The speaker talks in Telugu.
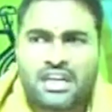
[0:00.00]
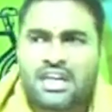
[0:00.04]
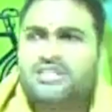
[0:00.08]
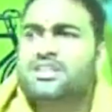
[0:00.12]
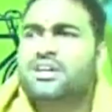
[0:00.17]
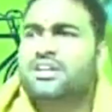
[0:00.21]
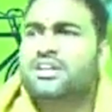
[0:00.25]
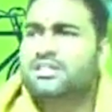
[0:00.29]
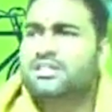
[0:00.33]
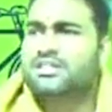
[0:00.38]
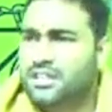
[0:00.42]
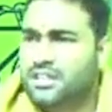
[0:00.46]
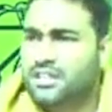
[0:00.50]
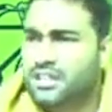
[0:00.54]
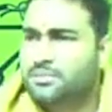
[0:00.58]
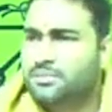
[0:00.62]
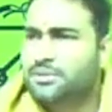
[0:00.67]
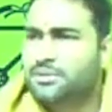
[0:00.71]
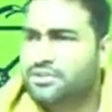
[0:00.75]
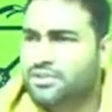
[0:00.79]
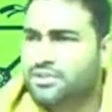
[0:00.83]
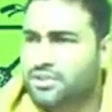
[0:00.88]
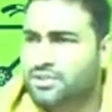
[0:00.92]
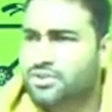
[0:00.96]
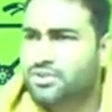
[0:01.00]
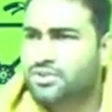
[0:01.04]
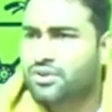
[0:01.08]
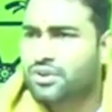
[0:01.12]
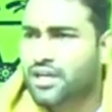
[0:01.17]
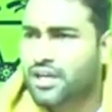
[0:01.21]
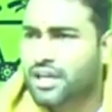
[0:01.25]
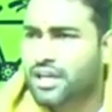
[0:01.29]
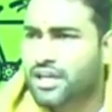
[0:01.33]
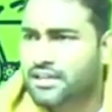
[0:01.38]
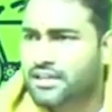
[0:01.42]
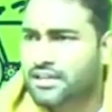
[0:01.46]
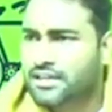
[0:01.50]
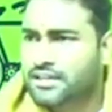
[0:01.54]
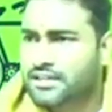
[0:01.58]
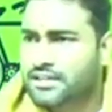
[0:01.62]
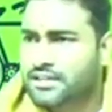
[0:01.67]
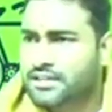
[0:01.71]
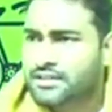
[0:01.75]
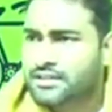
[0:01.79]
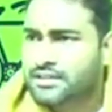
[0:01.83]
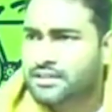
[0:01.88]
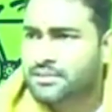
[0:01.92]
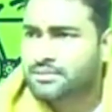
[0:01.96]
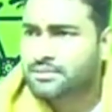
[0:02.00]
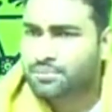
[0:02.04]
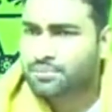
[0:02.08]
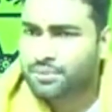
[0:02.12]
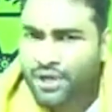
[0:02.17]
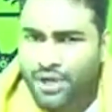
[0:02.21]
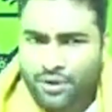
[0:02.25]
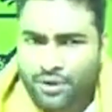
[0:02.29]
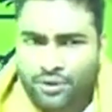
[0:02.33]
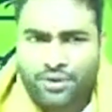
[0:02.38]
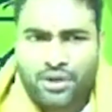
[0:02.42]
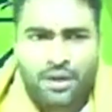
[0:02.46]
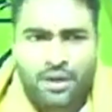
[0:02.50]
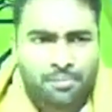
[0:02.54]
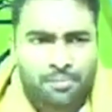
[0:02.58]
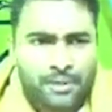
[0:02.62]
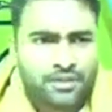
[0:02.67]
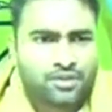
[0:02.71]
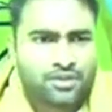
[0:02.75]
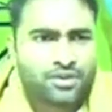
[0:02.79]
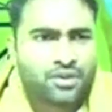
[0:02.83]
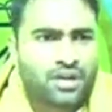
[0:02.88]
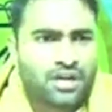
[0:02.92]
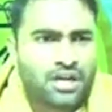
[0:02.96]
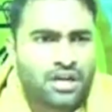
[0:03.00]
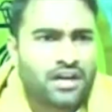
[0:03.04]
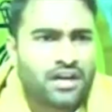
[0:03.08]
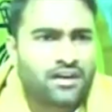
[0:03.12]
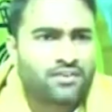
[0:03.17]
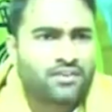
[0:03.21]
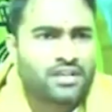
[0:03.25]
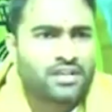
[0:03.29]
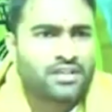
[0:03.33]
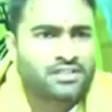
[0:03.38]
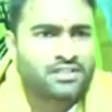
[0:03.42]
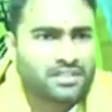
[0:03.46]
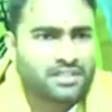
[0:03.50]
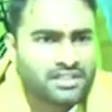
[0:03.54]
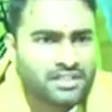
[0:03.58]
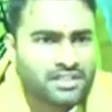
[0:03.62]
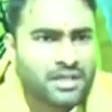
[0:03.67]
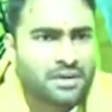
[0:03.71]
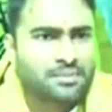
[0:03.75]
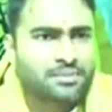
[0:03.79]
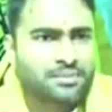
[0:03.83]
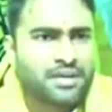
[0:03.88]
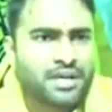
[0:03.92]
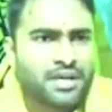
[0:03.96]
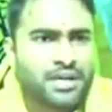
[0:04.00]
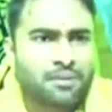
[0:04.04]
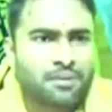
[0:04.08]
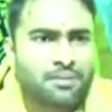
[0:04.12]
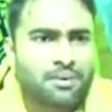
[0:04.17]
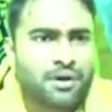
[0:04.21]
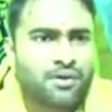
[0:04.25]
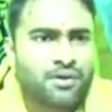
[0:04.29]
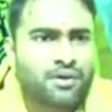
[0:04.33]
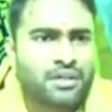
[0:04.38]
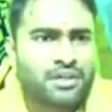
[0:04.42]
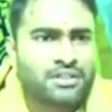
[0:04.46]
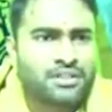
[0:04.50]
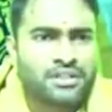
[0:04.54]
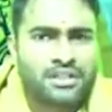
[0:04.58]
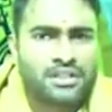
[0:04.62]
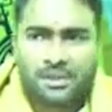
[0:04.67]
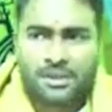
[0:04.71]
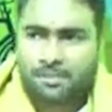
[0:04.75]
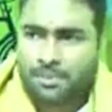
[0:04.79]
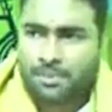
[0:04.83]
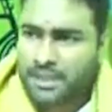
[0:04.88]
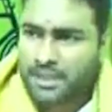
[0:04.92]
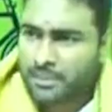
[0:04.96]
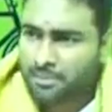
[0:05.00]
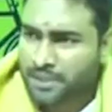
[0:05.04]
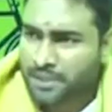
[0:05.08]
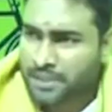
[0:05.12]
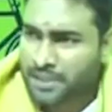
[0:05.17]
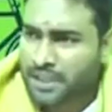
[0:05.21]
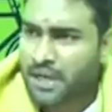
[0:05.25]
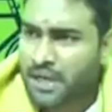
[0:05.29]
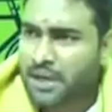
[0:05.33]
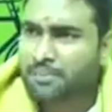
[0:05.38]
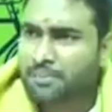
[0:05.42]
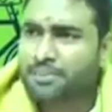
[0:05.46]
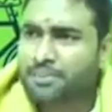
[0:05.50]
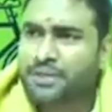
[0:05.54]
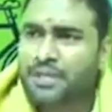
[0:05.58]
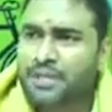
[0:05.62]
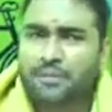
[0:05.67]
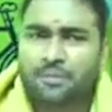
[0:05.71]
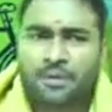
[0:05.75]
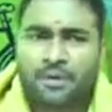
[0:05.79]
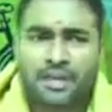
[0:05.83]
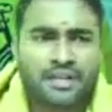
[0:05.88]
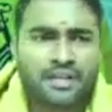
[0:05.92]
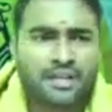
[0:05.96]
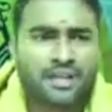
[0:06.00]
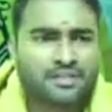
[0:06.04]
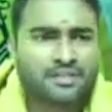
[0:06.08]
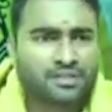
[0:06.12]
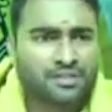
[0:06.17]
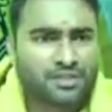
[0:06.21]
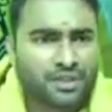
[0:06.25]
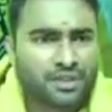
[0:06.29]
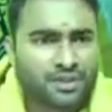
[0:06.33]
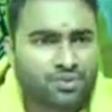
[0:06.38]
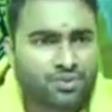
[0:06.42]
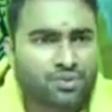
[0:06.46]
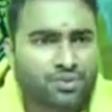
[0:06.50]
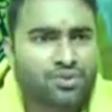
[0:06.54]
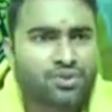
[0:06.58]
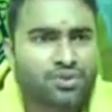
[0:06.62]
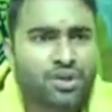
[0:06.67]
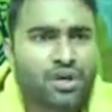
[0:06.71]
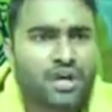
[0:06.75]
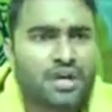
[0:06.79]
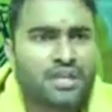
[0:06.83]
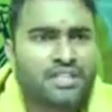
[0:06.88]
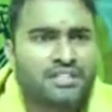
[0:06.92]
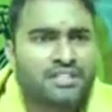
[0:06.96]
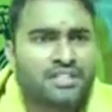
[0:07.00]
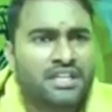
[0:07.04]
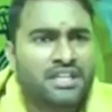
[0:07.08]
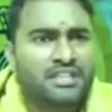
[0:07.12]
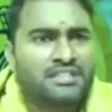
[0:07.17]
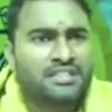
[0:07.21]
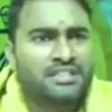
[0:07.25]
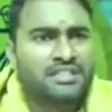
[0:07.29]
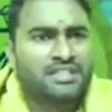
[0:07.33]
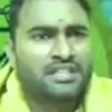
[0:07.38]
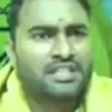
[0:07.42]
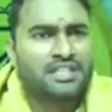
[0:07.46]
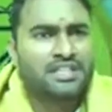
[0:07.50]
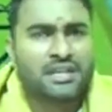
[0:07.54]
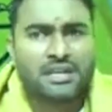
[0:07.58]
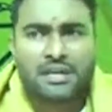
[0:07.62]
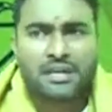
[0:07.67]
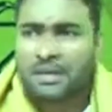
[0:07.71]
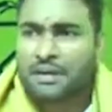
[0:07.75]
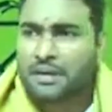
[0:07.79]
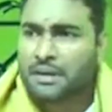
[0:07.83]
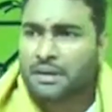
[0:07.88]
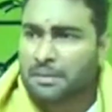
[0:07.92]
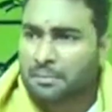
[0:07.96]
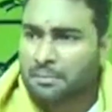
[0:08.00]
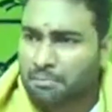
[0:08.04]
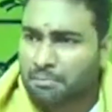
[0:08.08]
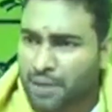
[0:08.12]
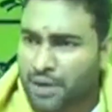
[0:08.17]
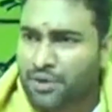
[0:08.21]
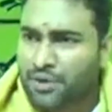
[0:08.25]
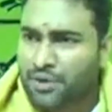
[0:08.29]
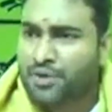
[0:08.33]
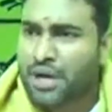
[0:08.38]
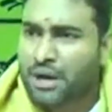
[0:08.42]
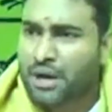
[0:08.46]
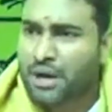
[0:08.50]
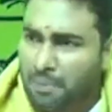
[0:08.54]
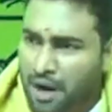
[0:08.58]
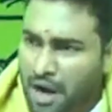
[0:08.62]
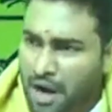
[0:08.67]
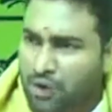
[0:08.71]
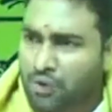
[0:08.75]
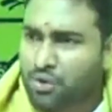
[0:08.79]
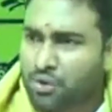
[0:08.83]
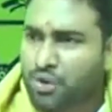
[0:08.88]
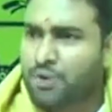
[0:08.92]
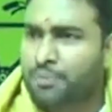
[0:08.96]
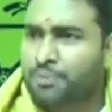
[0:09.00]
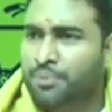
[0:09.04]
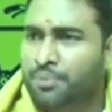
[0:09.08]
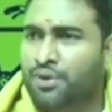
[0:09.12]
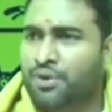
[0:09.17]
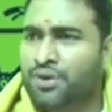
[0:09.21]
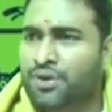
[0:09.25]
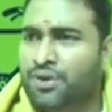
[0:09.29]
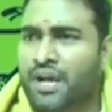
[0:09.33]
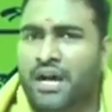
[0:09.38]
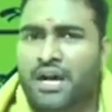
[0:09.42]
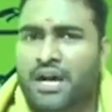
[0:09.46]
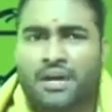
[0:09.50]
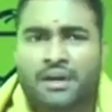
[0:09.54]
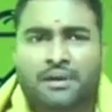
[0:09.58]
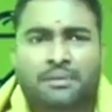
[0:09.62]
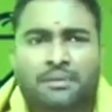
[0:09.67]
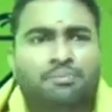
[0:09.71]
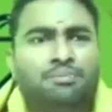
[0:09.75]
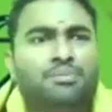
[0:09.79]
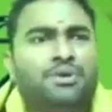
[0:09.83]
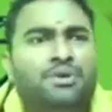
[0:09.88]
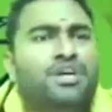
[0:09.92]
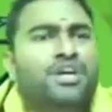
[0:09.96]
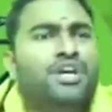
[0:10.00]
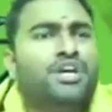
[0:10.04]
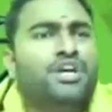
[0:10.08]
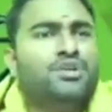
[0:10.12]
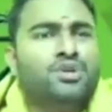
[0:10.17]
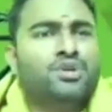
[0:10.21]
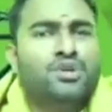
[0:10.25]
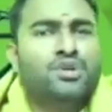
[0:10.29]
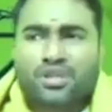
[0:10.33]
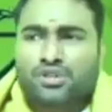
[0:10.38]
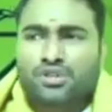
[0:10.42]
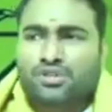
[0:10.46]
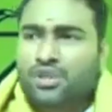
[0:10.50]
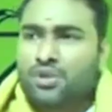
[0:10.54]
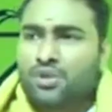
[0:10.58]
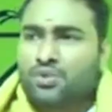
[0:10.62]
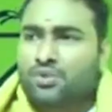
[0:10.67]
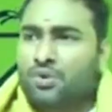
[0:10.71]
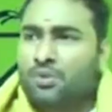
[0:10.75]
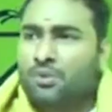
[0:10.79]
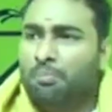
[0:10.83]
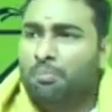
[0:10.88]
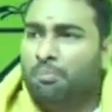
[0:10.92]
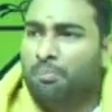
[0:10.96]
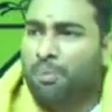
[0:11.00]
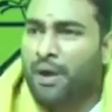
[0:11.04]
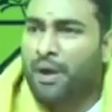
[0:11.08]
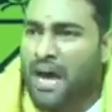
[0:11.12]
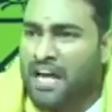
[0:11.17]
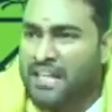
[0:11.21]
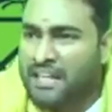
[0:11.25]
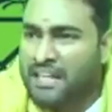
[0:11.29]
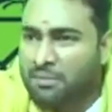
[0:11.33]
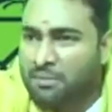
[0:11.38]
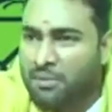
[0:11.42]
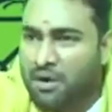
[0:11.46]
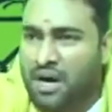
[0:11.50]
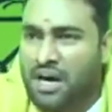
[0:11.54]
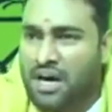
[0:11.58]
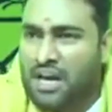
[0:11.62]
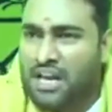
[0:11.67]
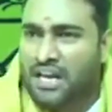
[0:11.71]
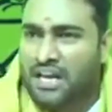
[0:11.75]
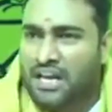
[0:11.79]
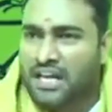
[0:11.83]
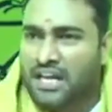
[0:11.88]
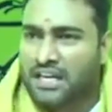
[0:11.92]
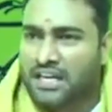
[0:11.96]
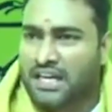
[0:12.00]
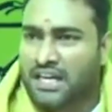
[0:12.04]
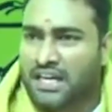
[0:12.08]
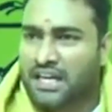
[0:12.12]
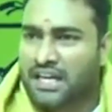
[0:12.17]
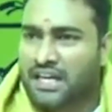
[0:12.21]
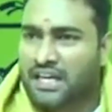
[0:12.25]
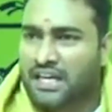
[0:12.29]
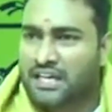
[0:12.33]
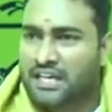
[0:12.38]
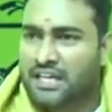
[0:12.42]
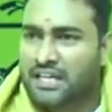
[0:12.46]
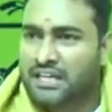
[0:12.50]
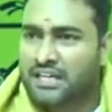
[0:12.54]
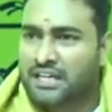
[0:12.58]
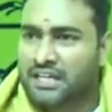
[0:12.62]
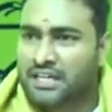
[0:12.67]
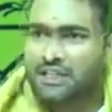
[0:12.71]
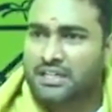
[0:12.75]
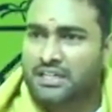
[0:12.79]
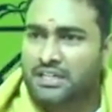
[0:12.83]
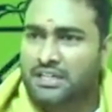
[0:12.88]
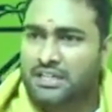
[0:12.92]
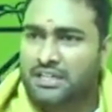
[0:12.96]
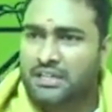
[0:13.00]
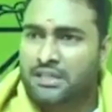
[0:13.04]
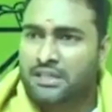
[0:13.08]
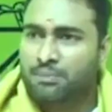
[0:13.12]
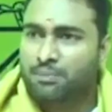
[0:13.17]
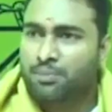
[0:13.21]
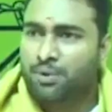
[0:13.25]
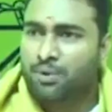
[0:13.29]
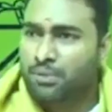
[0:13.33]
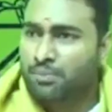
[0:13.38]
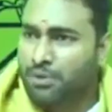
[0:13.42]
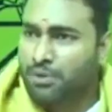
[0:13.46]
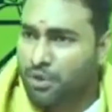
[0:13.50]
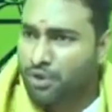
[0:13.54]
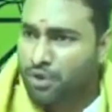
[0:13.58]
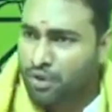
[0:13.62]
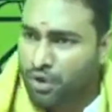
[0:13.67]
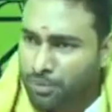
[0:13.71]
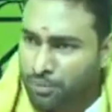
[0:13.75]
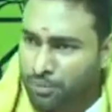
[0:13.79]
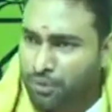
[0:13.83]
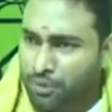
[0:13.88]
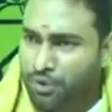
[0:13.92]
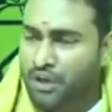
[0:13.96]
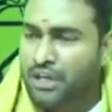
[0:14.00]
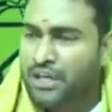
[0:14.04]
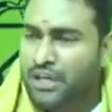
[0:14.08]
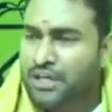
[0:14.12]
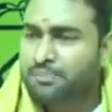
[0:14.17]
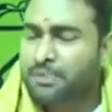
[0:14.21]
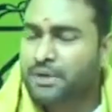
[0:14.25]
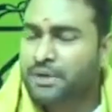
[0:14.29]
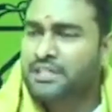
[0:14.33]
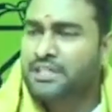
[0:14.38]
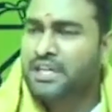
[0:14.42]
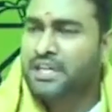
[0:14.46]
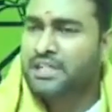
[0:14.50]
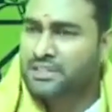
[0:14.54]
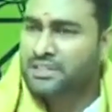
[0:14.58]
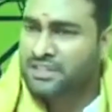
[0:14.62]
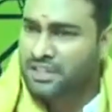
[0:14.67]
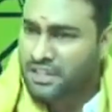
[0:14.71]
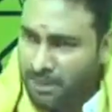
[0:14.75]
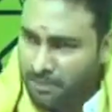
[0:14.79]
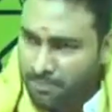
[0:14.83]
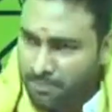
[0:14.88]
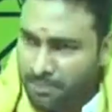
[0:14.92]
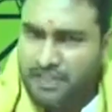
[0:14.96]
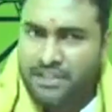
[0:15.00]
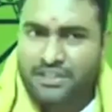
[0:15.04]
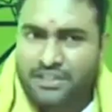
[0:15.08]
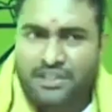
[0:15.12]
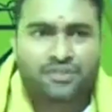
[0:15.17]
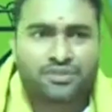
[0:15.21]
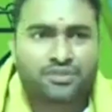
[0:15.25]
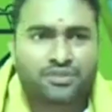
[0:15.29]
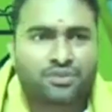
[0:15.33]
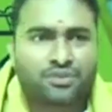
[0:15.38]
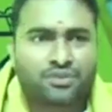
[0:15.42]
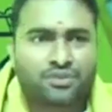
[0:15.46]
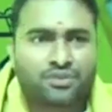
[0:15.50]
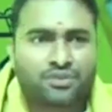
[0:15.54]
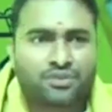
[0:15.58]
ఏం చేస్తారా మీరు చదువుకోనే మేమురా పెద్దోళ్ళం కావాల్సింది అమెరికా పోవాల్సింది పెద్ద పెద్ద కంపెనీలు పెట్టాల్సింది ఉద్యోగాలు చేయాల్సింది మేమురా నా కులపోలురా రా చదువులు పేద మొహాల్లారా ఆ పని కులపోళ్ళు ఏ పని చేస్తున్నారో ఆ పని చేస్తారు